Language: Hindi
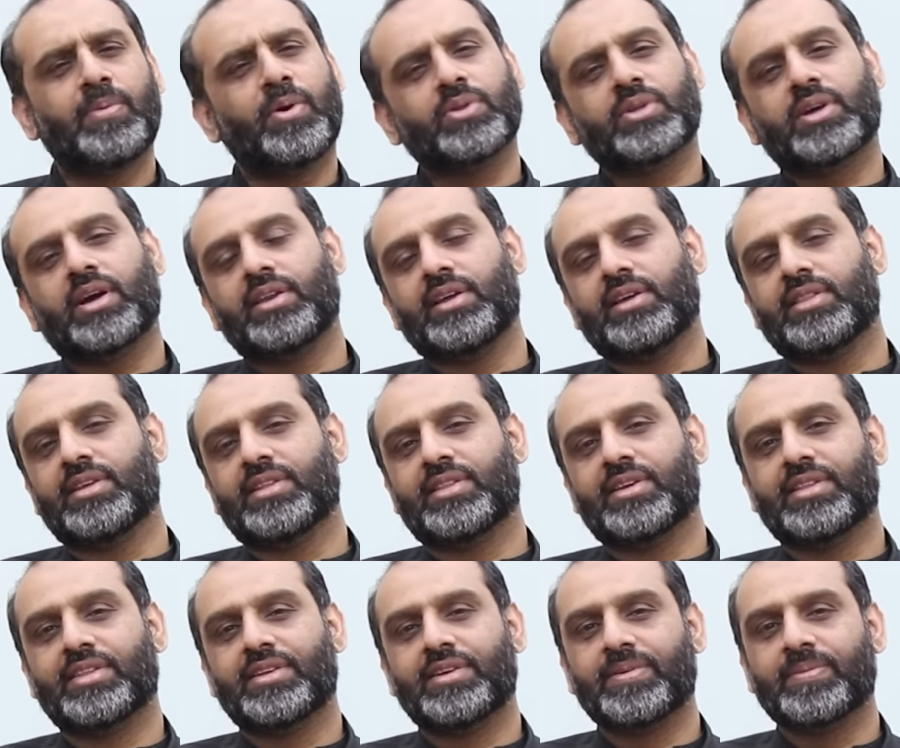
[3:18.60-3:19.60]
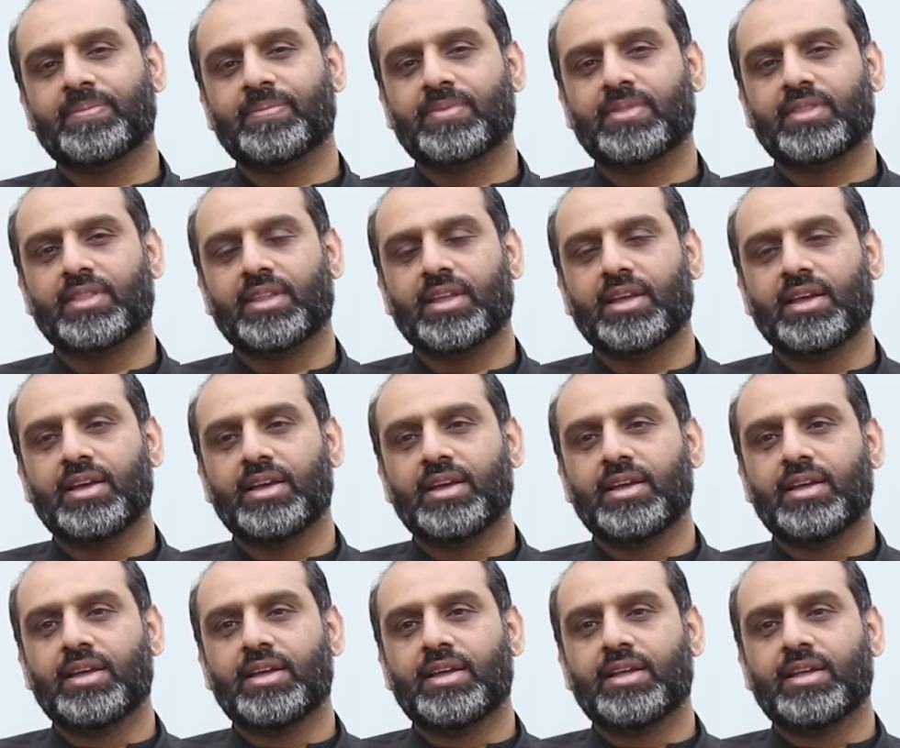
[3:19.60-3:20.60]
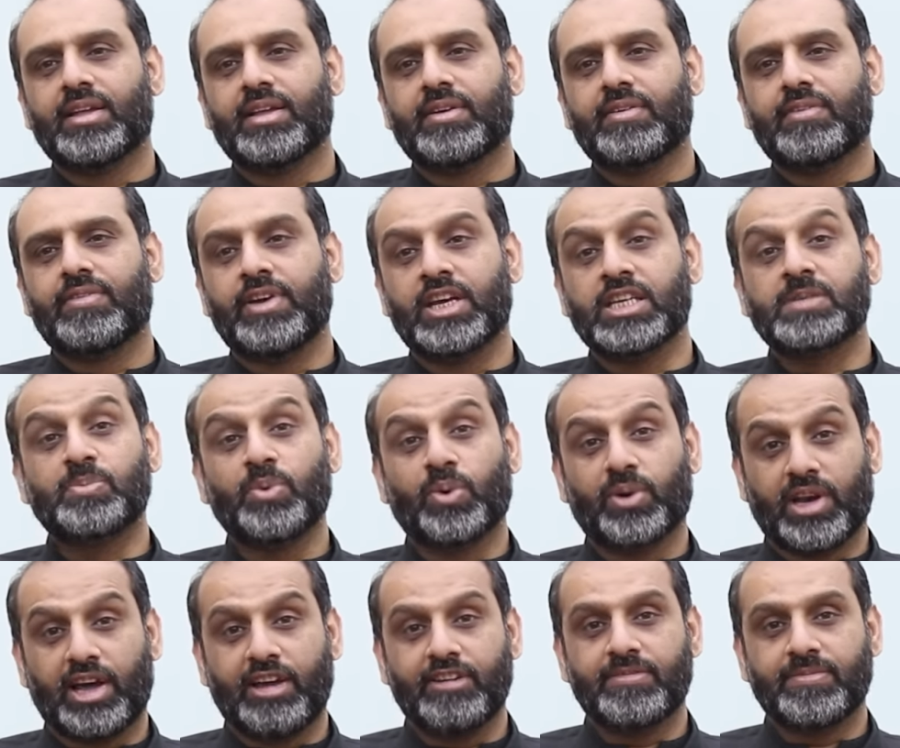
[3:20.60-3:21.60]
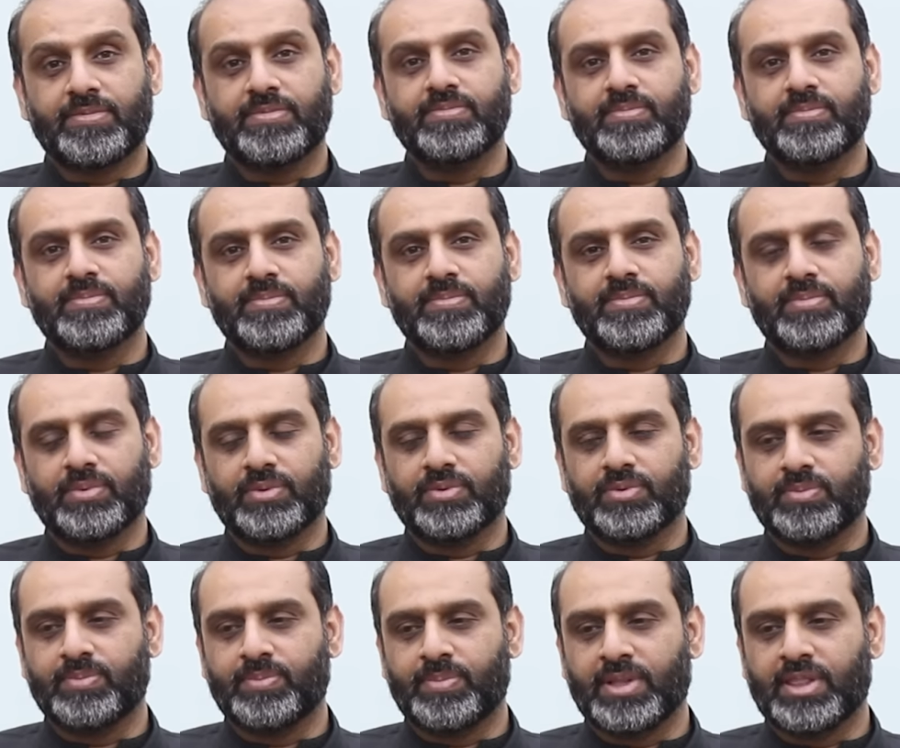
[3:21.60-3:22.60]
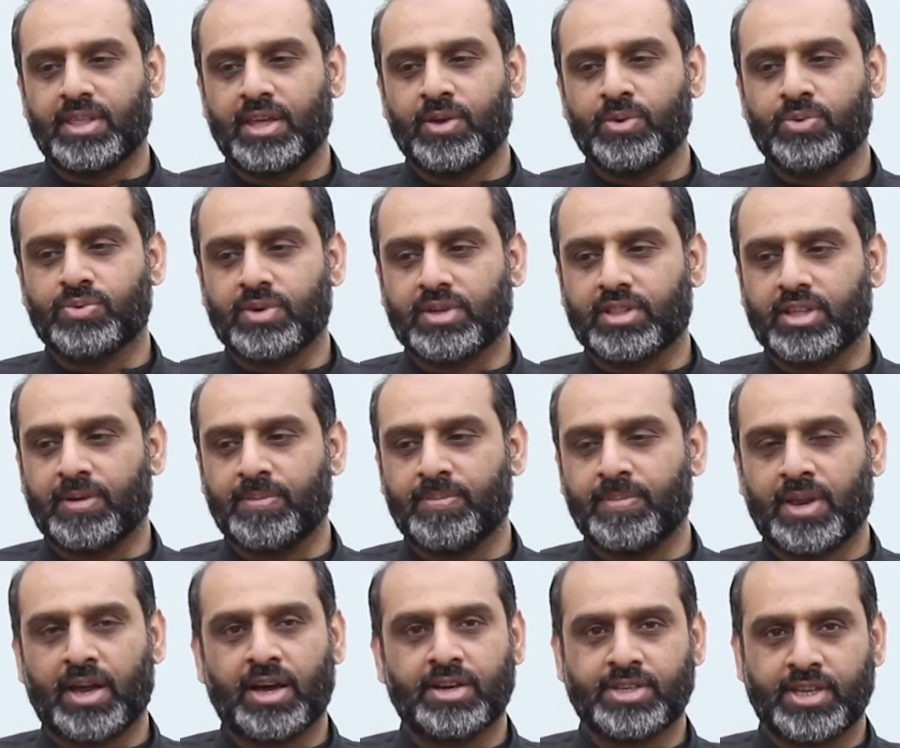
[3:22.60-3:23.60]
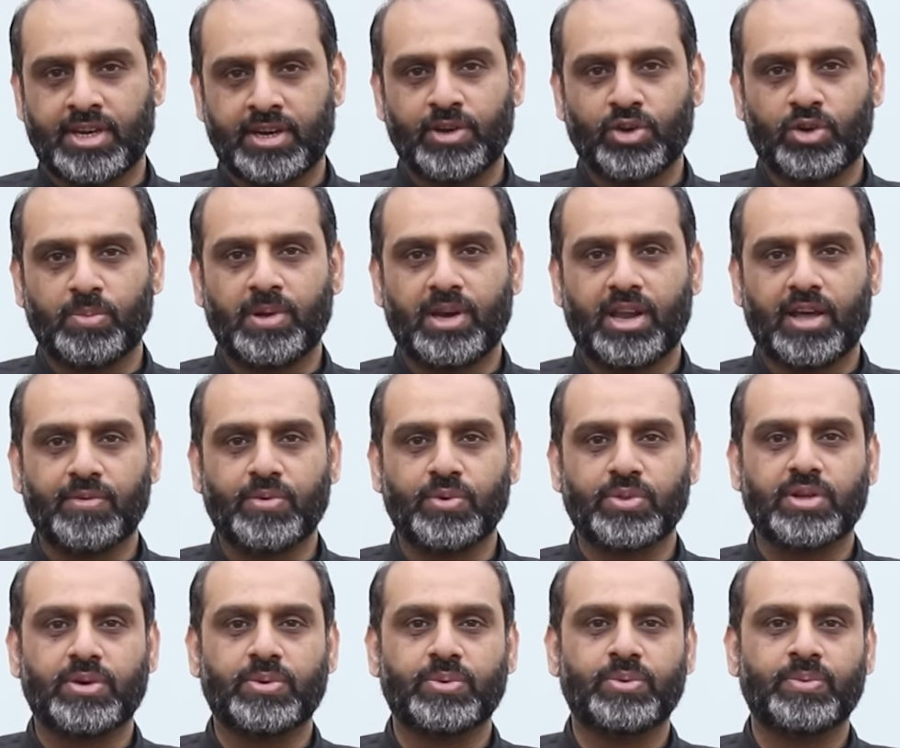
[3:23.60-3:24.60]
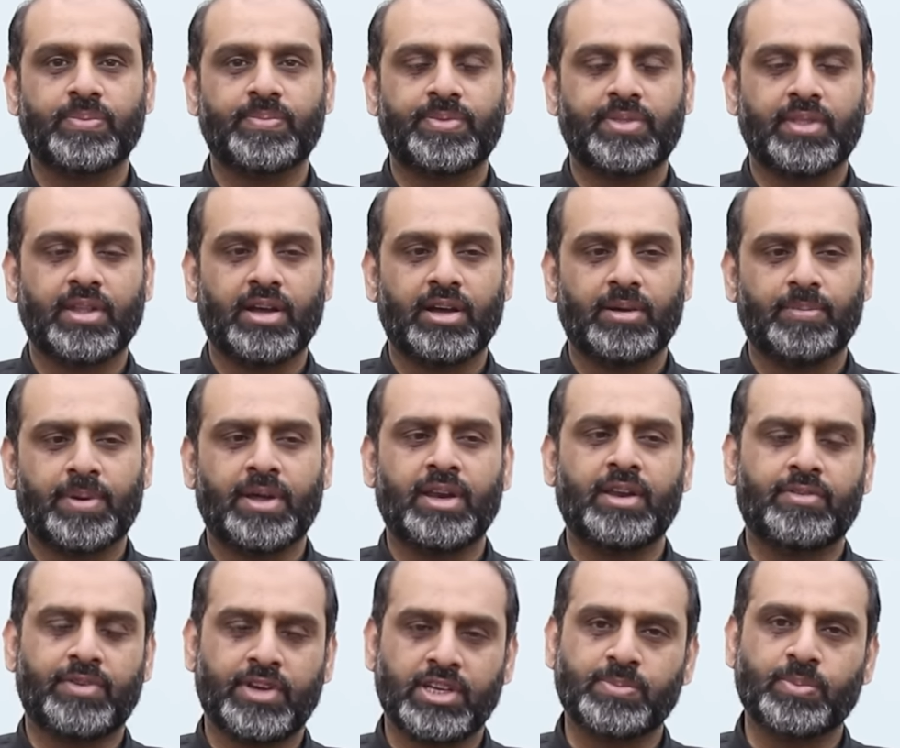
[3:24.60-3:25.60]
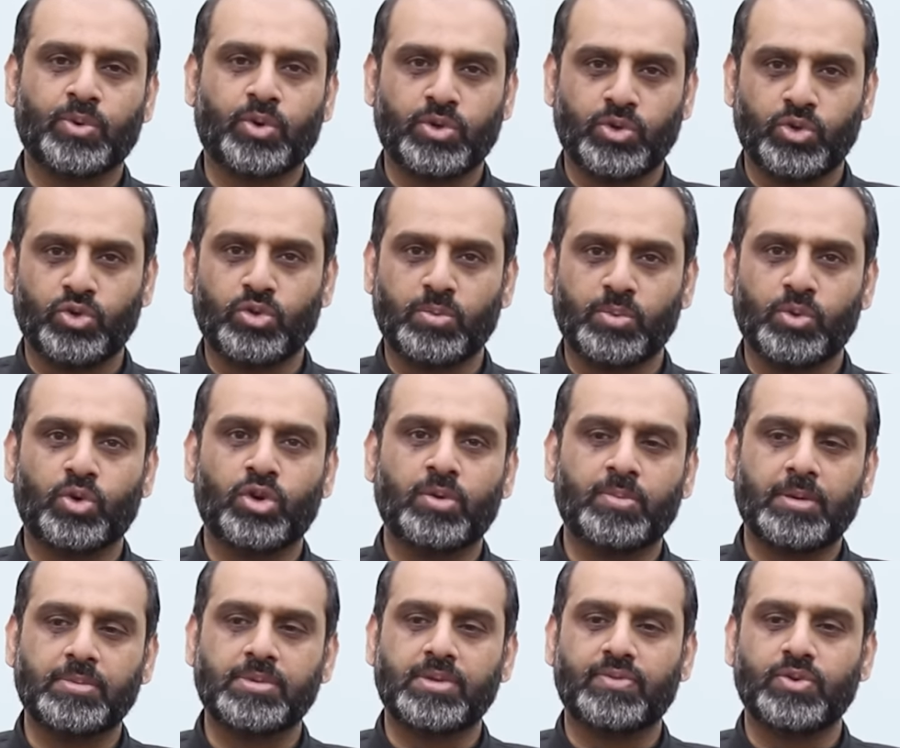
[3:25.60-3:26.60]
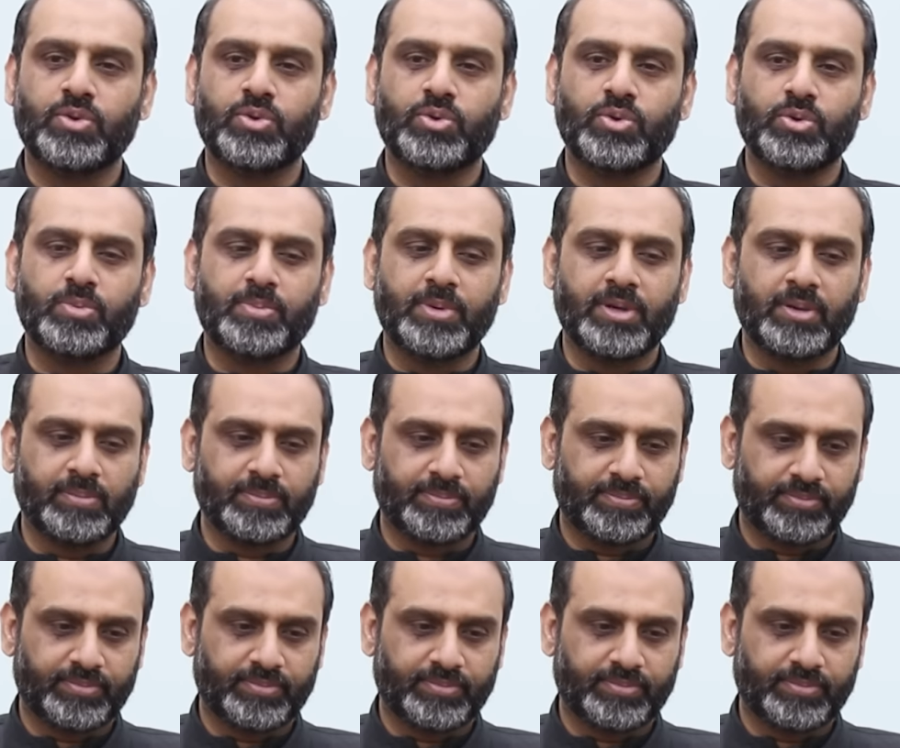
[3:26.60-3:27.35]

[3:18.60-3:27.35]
बहुत गालियाँ देता था फेसबुक लाइव पे थे उस वक्त हम हर सैटरडे को मैं लाइव होता हूँ पहले फेसबुक और यूट्यूब दोनों पे अब सब यूट्यूब पे